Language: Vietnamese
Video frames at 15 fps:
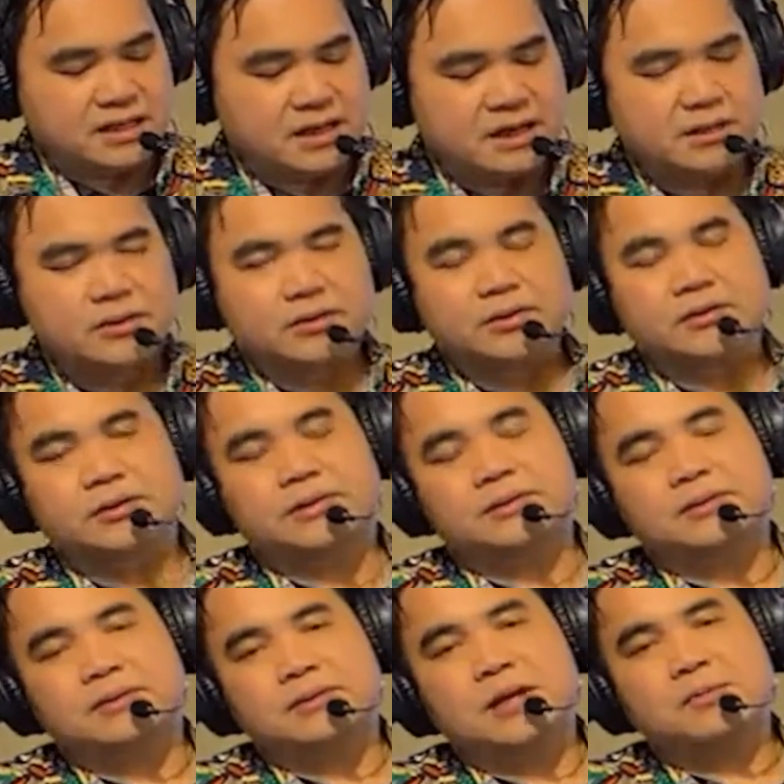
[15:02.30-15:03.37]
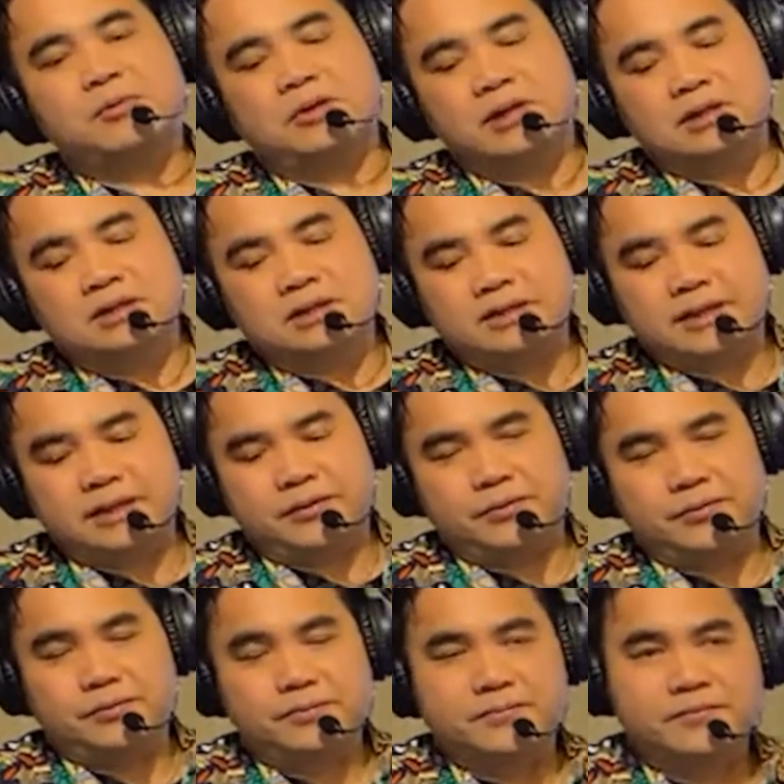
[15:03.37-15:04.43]
nhớ cho tôi đến hai thương hiệu
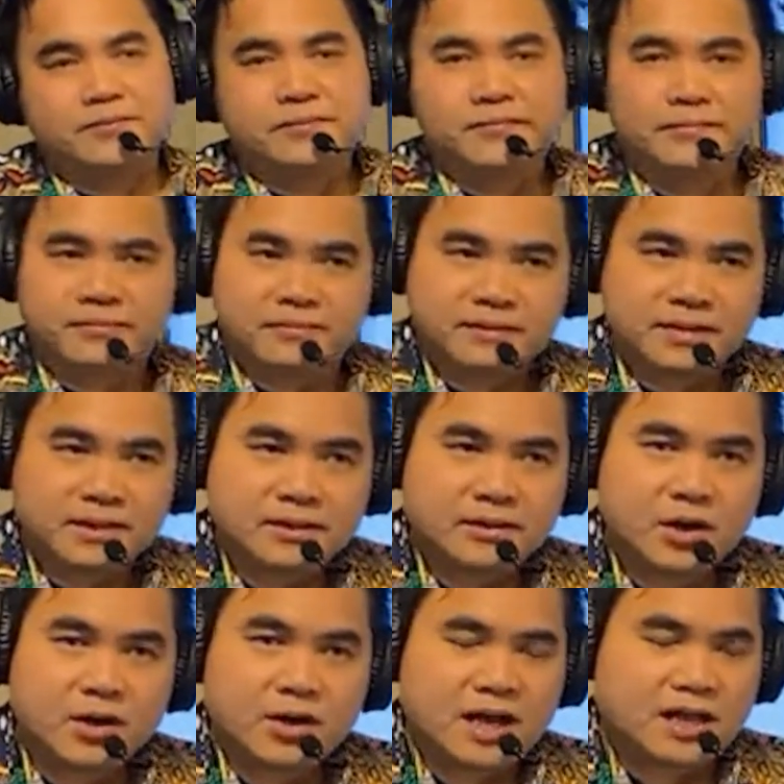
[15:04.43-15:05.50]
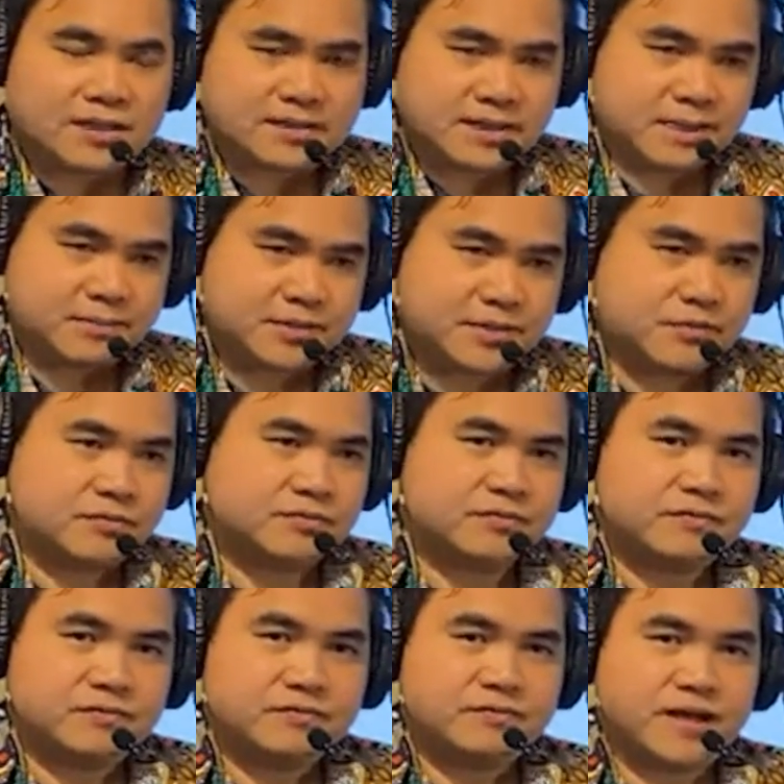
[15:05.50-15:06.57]
đó là Samsung
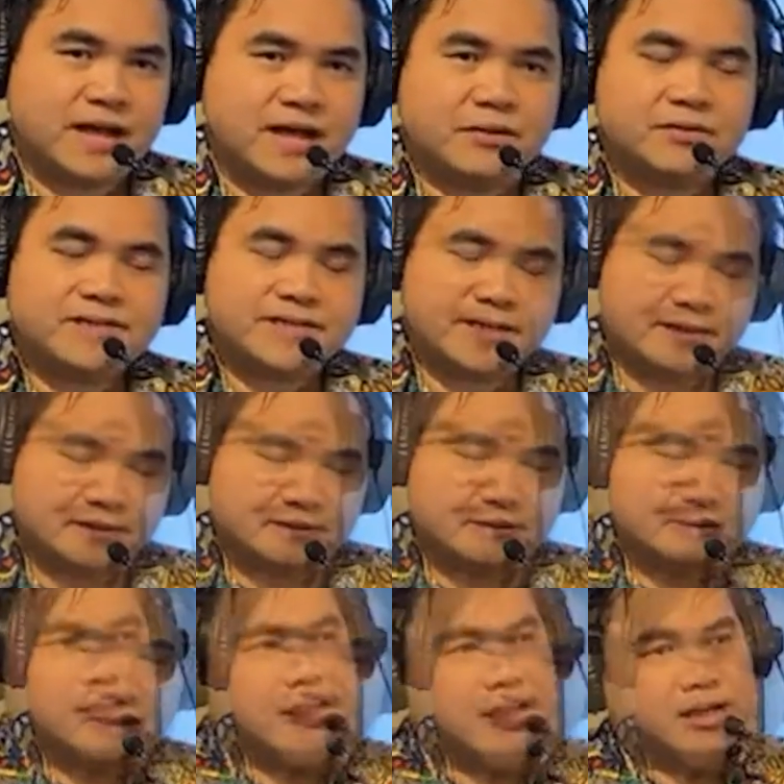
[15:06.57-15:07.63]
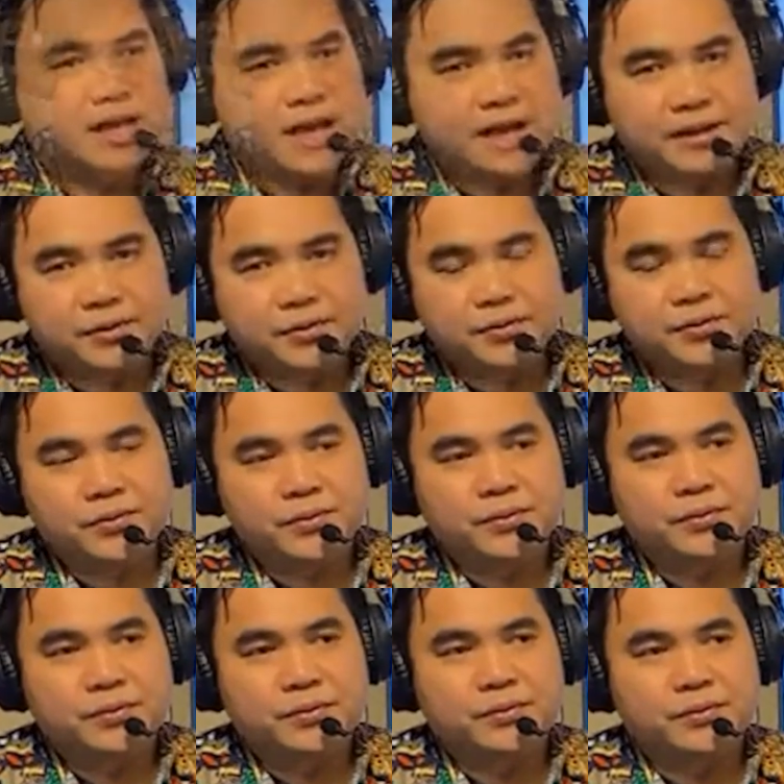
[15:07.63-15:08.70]
và LG Daegu
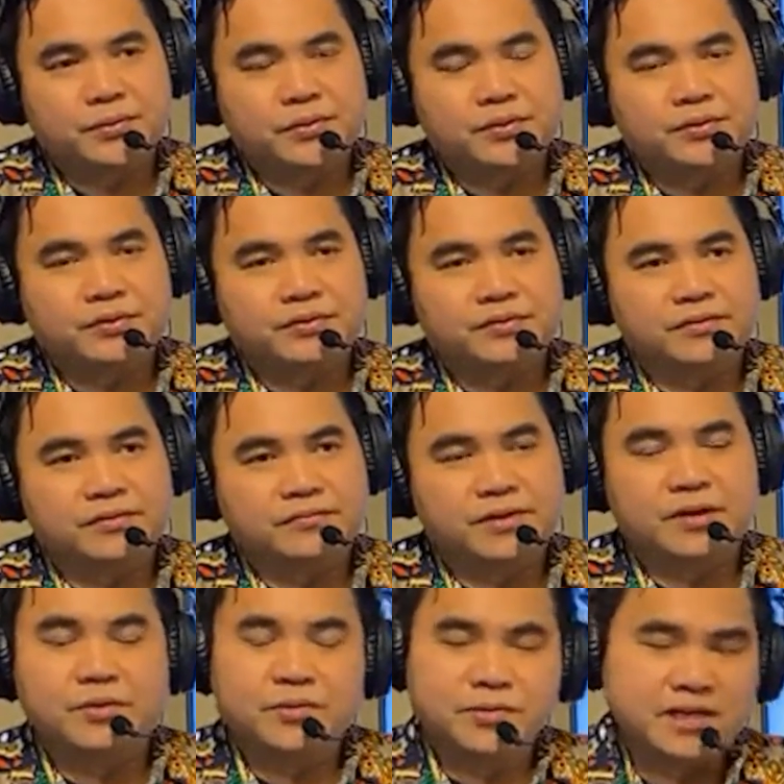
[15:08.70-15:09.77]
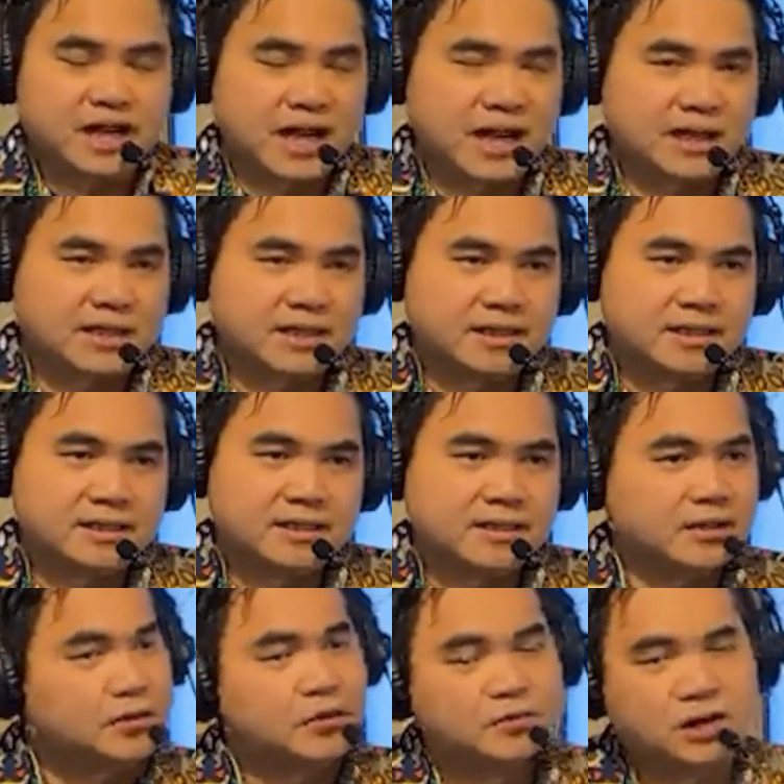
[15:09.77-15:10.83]
và Hyundai
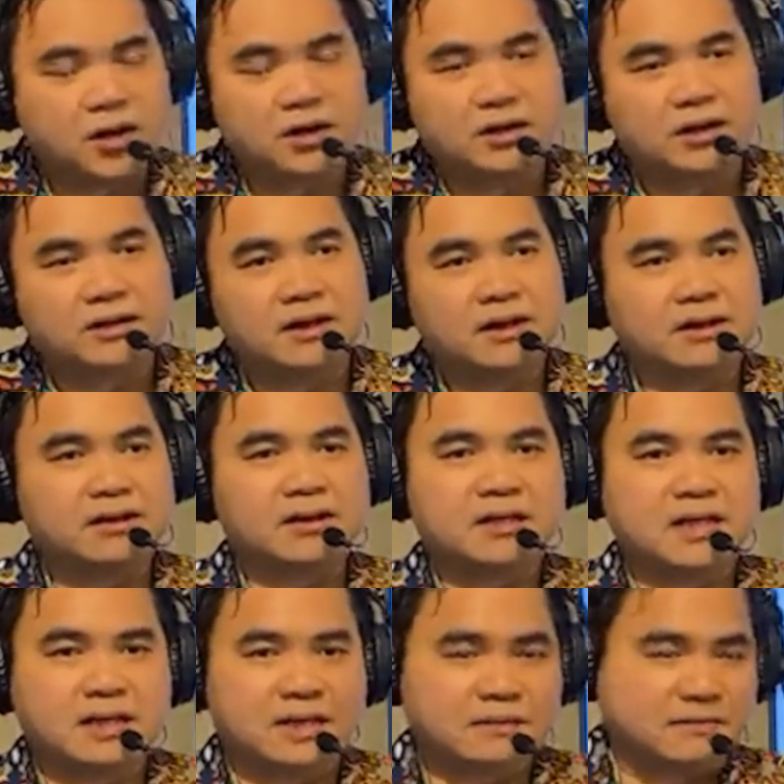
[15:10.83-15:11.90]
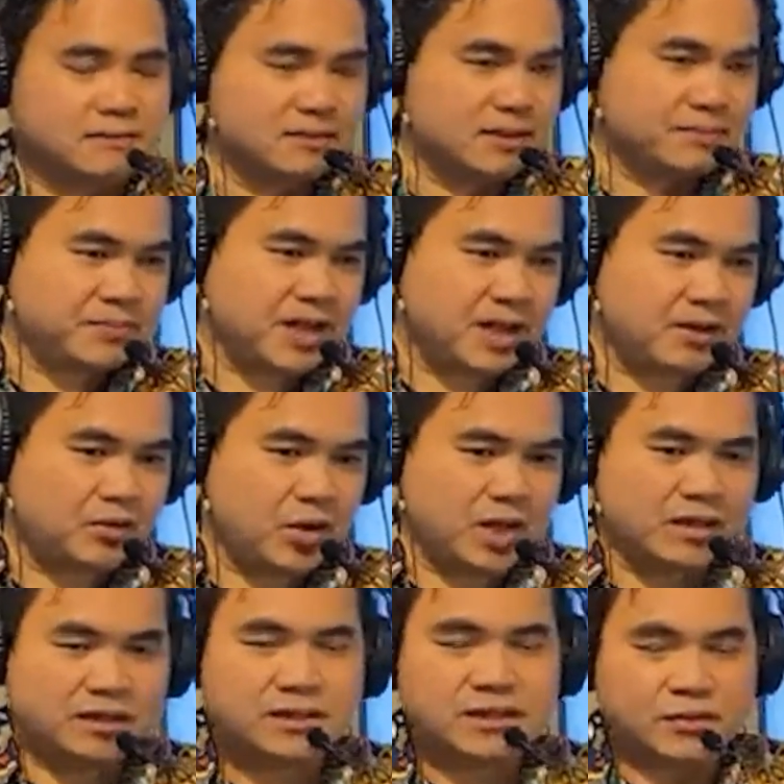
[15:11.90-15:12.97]
thì tôi không nói rồi nó nó trở thành những tập
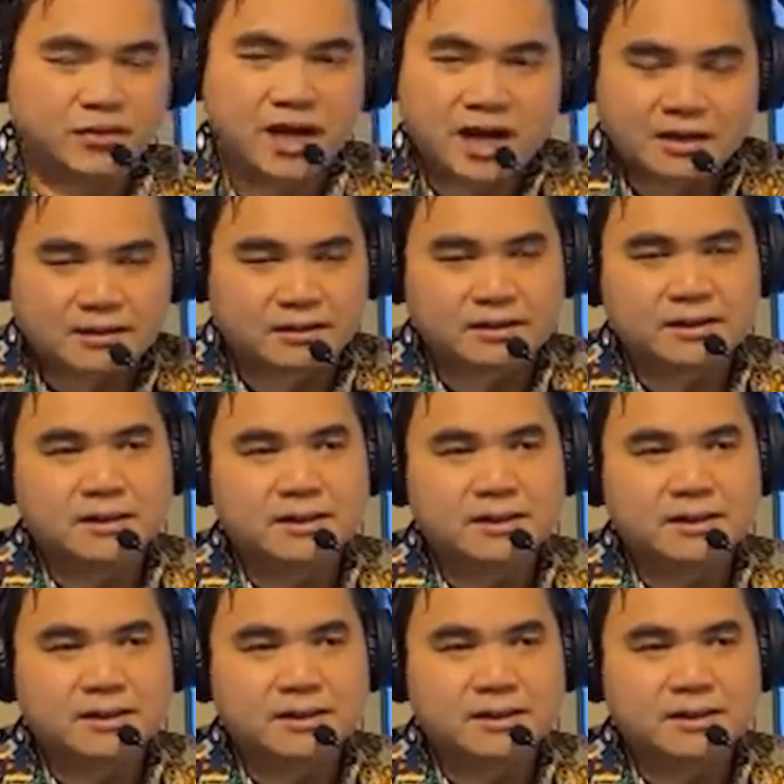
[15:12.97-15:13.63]
đoàn, nó kiểu khác rồi